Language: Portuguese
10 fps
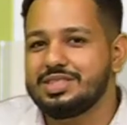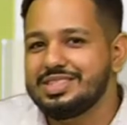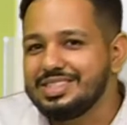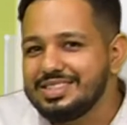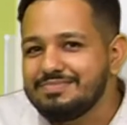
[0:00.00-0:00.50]

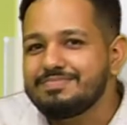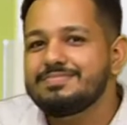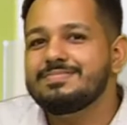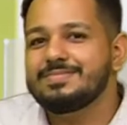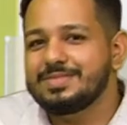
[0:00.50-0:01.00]
E
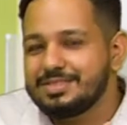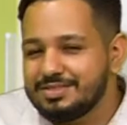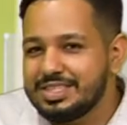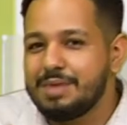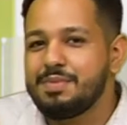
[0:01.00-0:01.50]

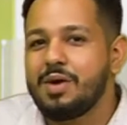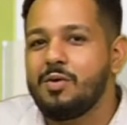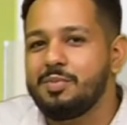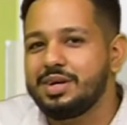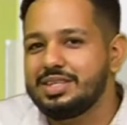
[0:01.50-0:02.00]
sempre
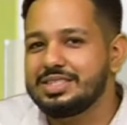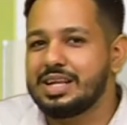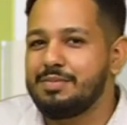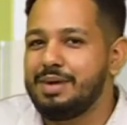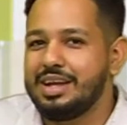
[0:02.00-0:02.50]
acompanhando esse
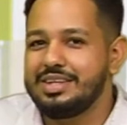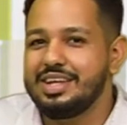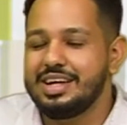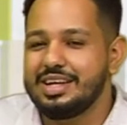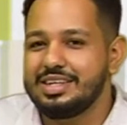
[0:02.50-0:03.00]
trabalho
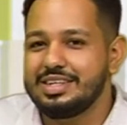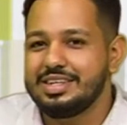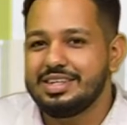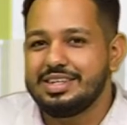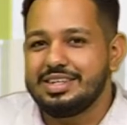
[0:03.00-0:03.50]
dela,
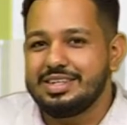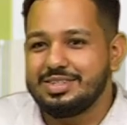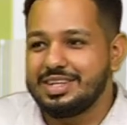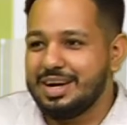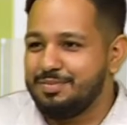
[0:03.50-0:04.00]
eu
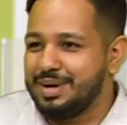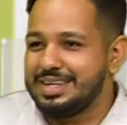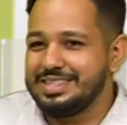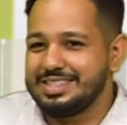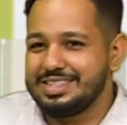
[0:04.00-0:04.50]
digo,
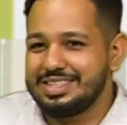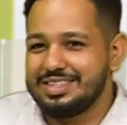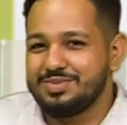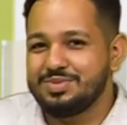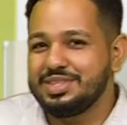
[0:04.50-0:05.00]
rapaz, é,
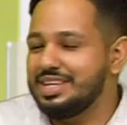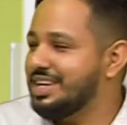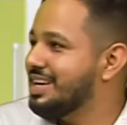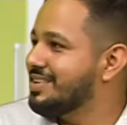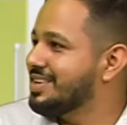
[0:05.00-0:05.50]
um
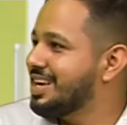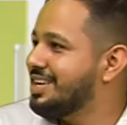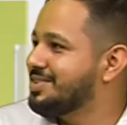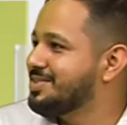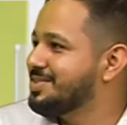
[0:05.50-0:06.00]
dia eu
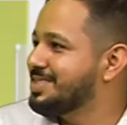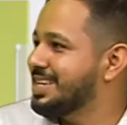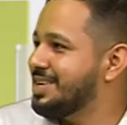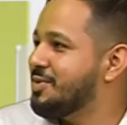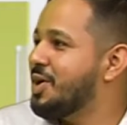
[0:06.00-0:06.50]
quero
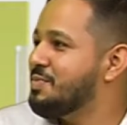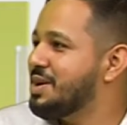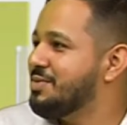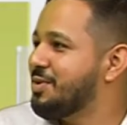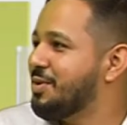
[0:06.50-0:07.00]
ser igual à
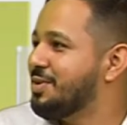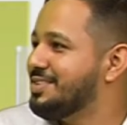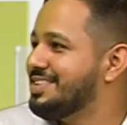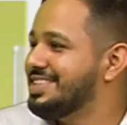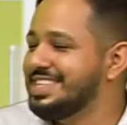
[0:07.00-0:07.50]
minha avó.
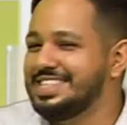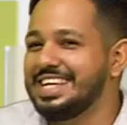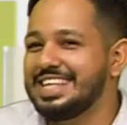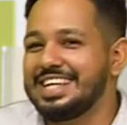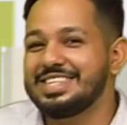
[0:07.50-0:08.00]
Dizia
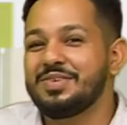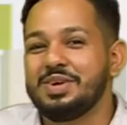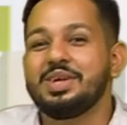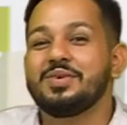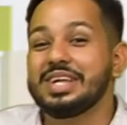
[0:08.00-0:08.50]
até assim,
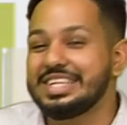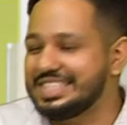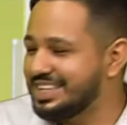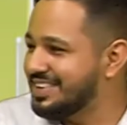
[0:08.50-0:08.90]
quando eu crescer eu